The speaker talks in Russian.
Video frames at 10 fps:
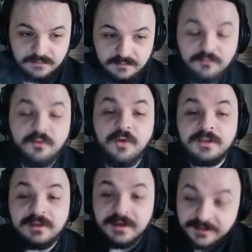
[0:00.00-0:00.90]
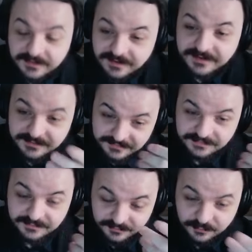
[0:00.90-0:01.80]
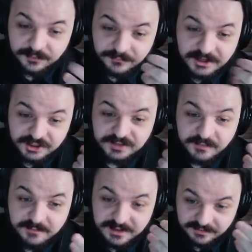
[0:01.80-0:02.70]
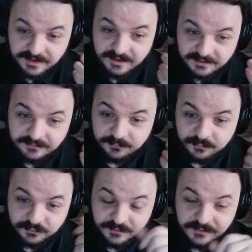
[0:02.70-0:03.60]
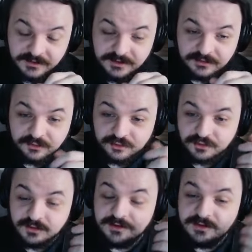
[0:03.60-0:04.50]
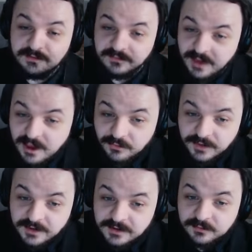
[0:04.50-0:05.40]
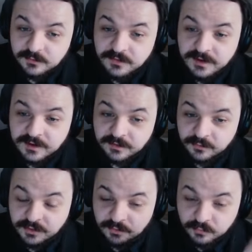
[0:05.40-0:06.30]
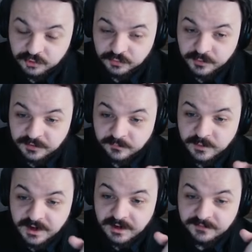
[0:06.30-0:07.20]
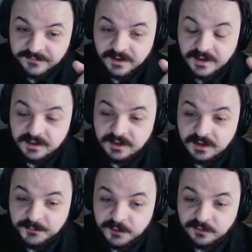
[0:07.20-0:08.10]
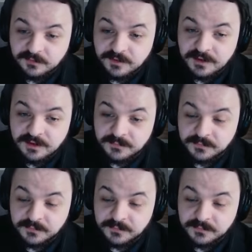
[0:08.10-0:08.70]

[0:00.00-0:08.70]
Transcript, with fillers: Хотя... Вот, и это э, тот важный момент как раз, то, что то, что не знаю таких людей, которые лучше бы разбирались, или просто